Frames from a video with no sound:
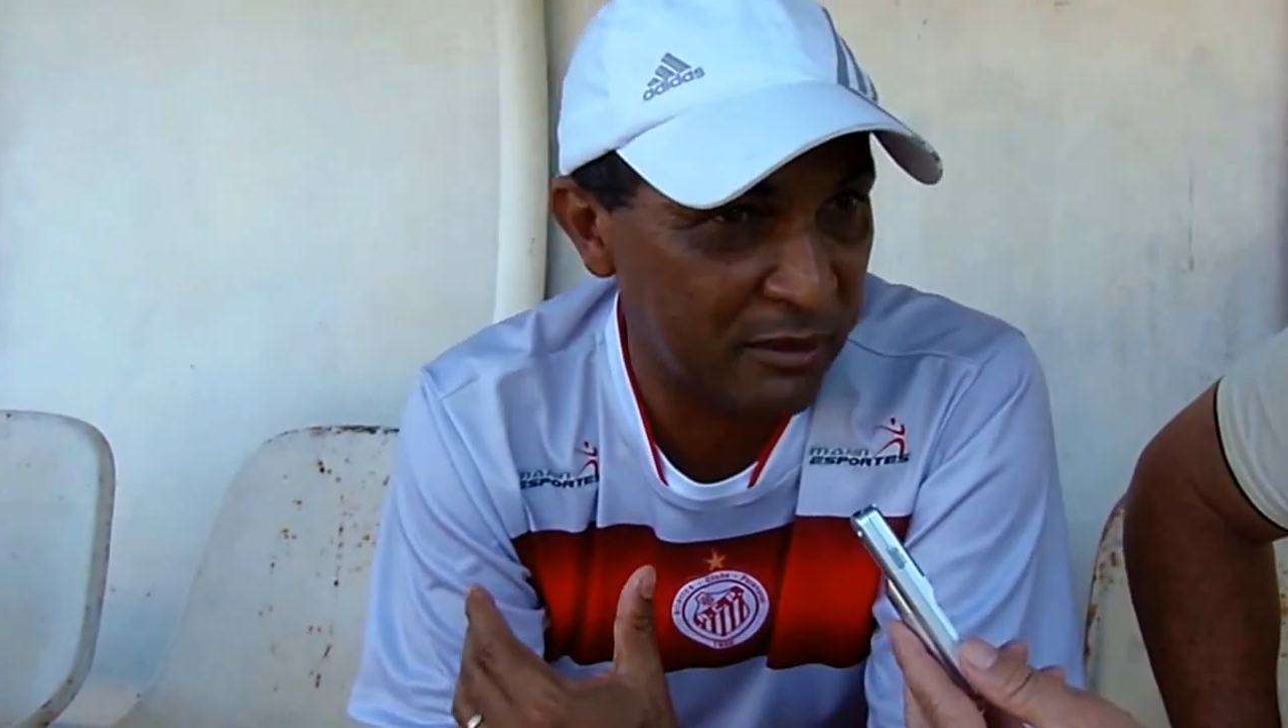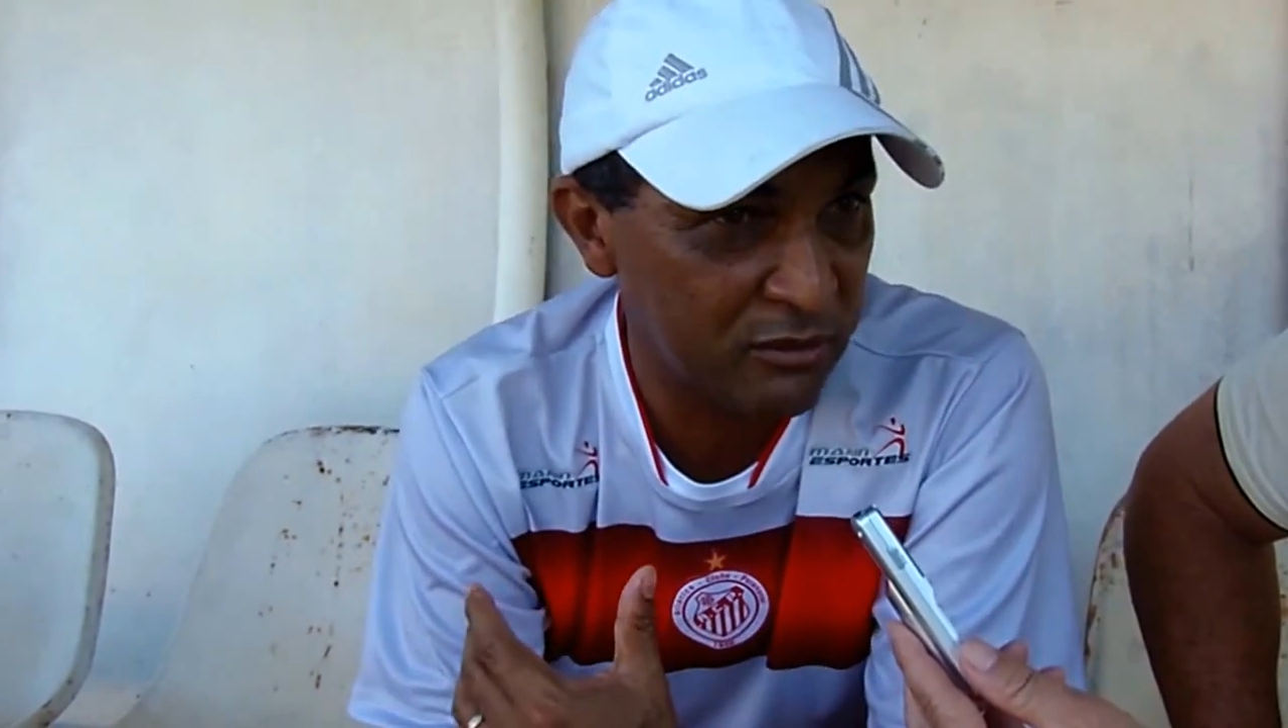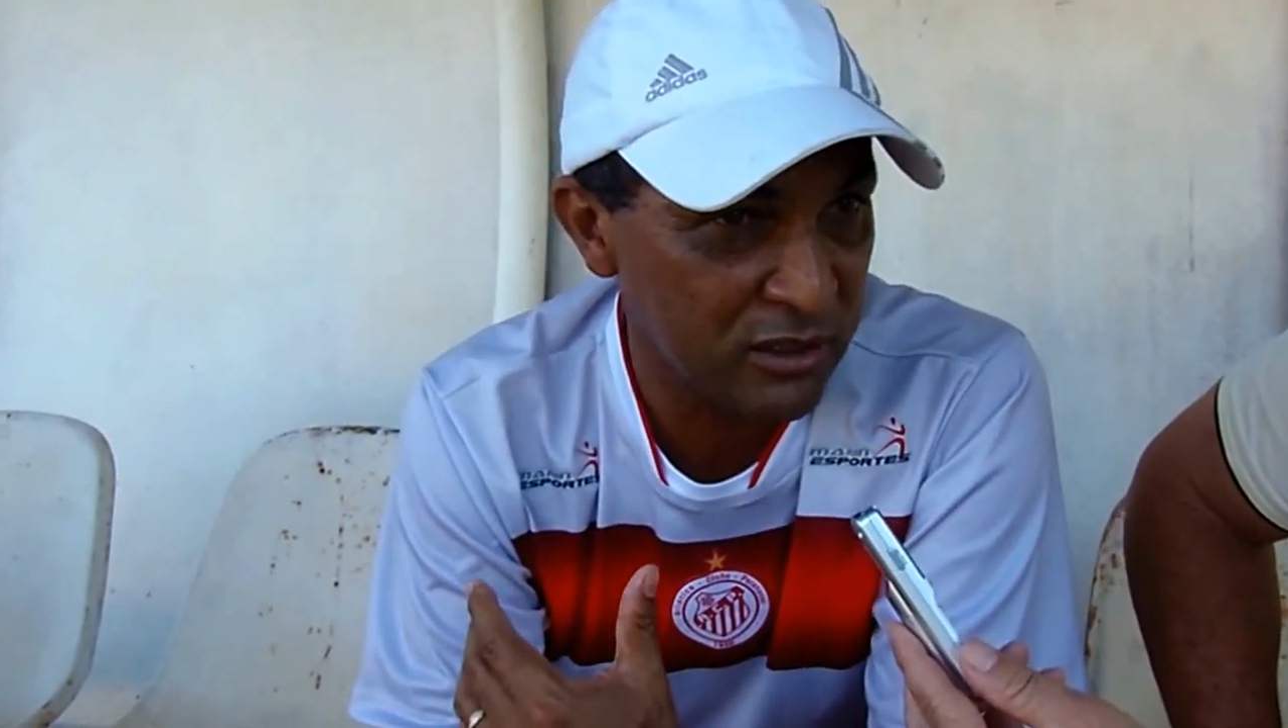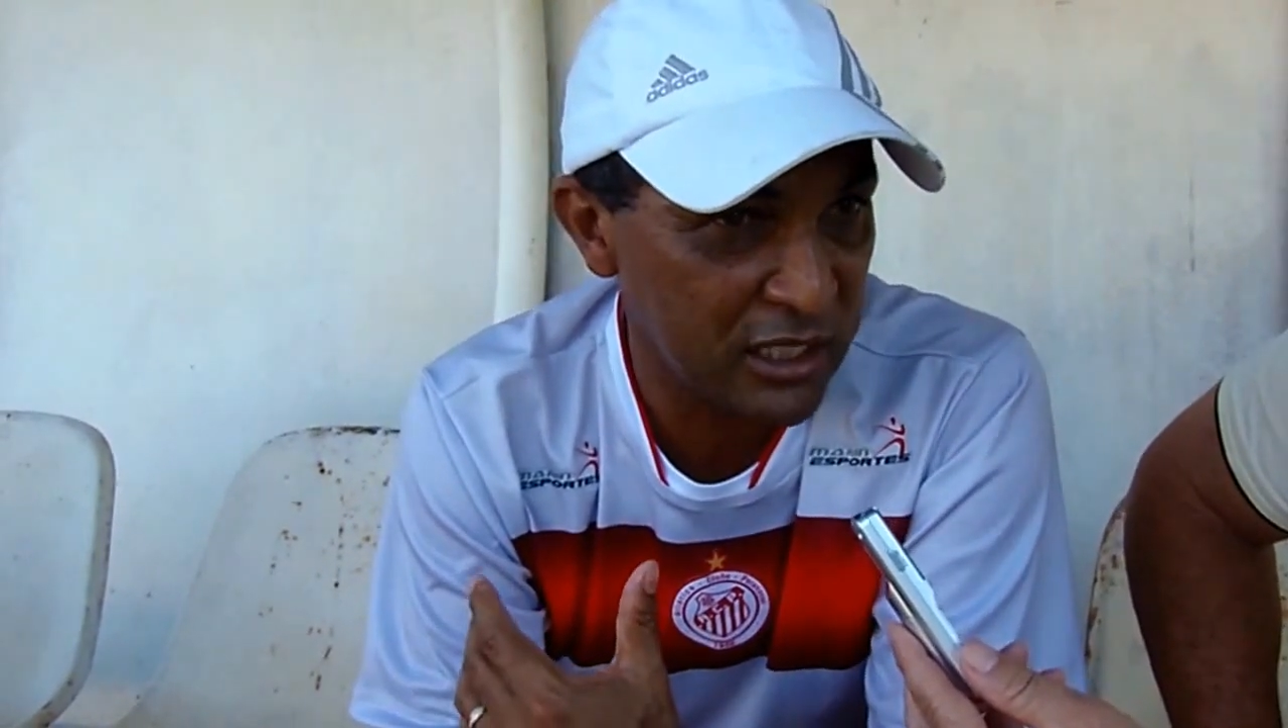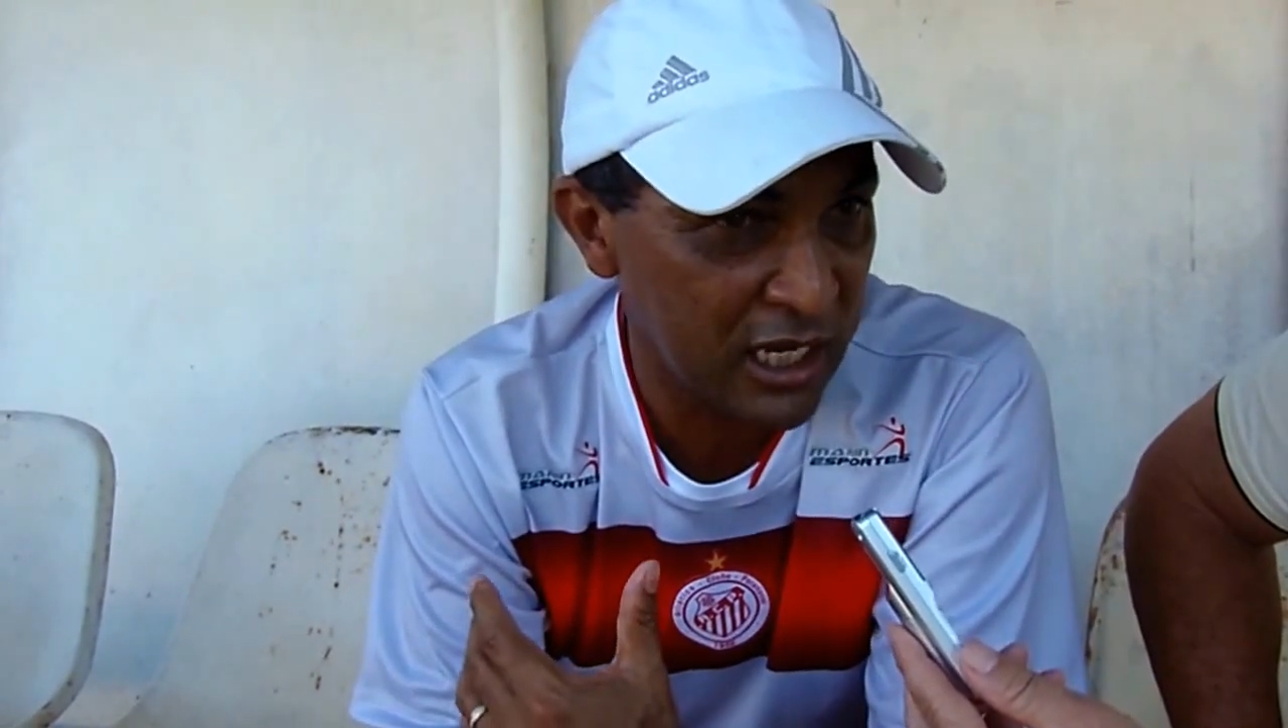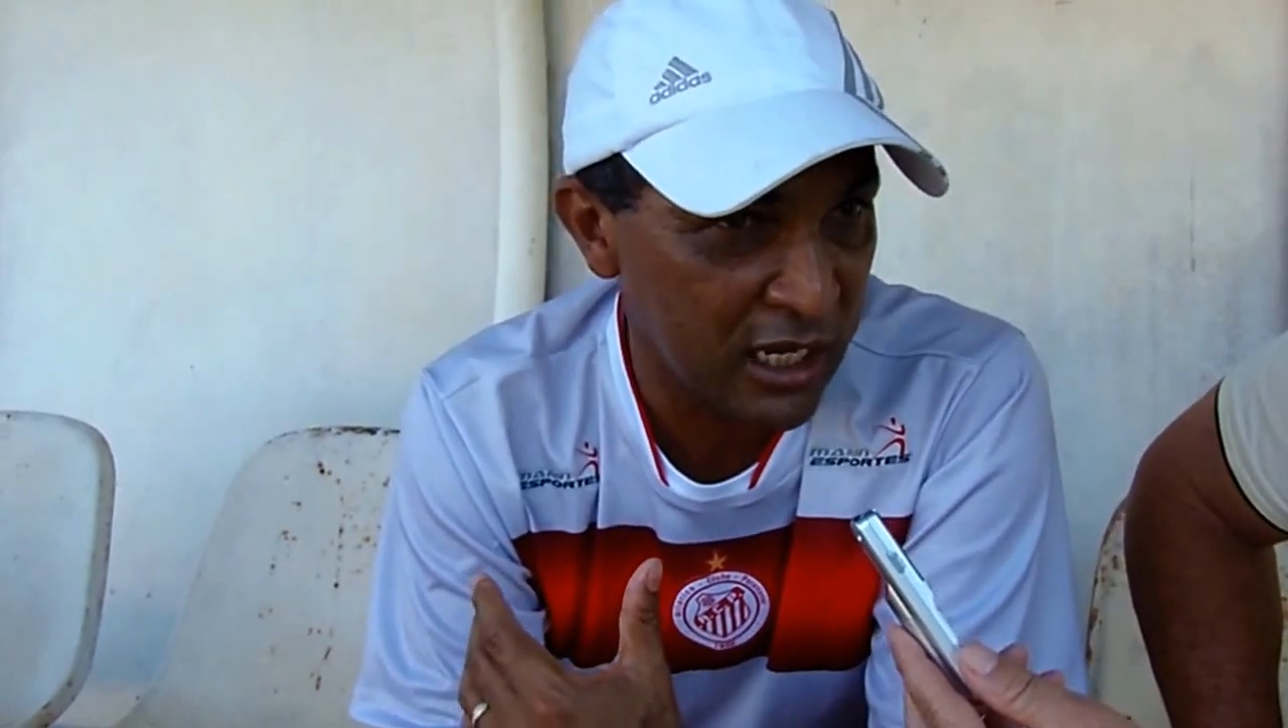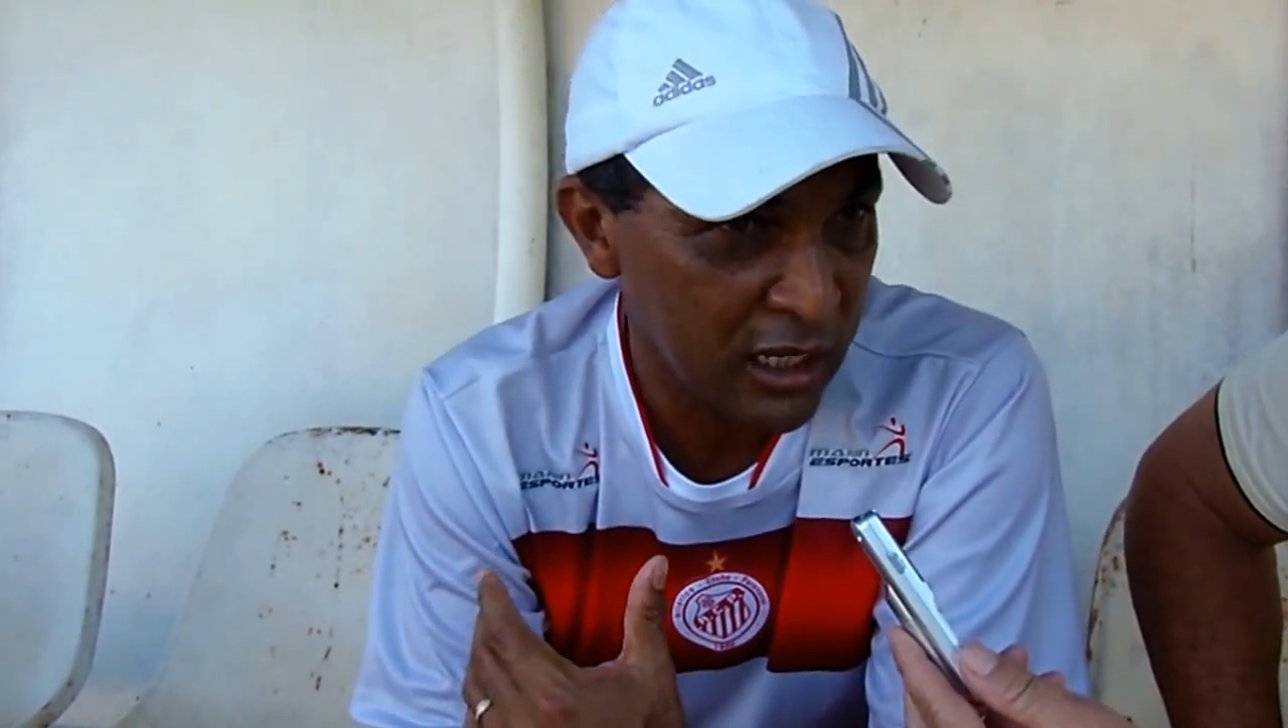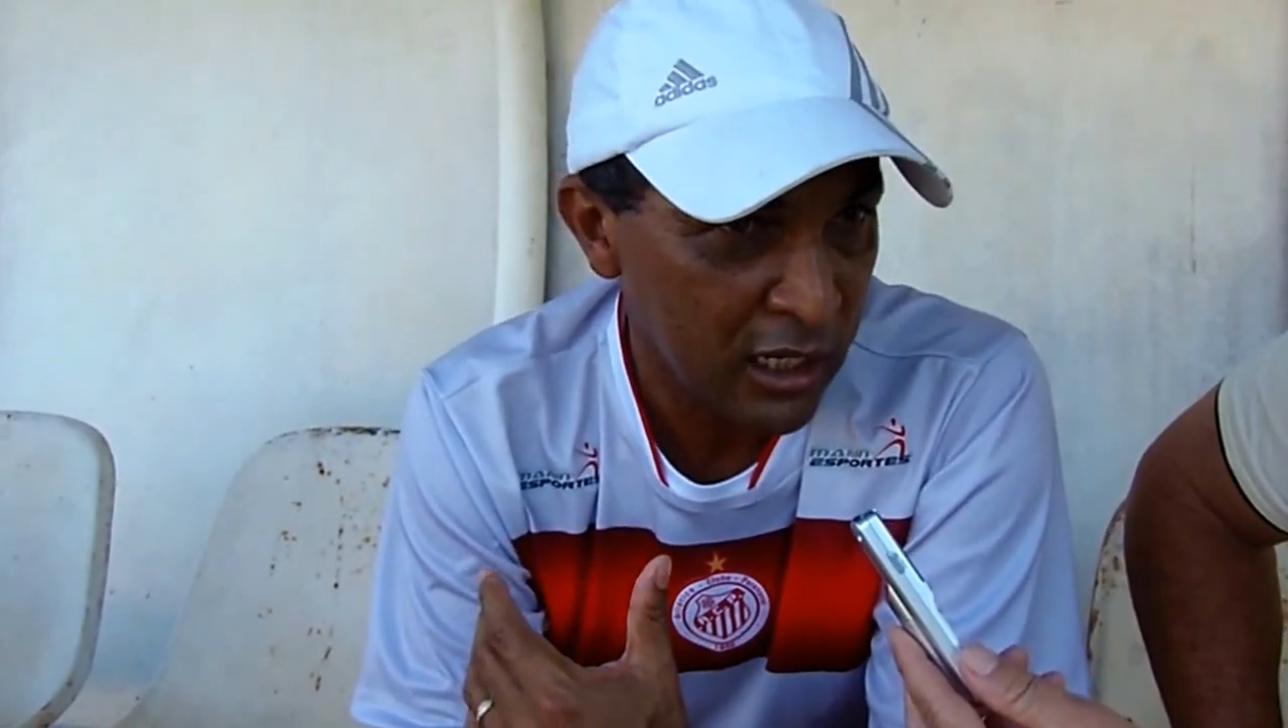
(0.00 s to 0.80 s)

para você,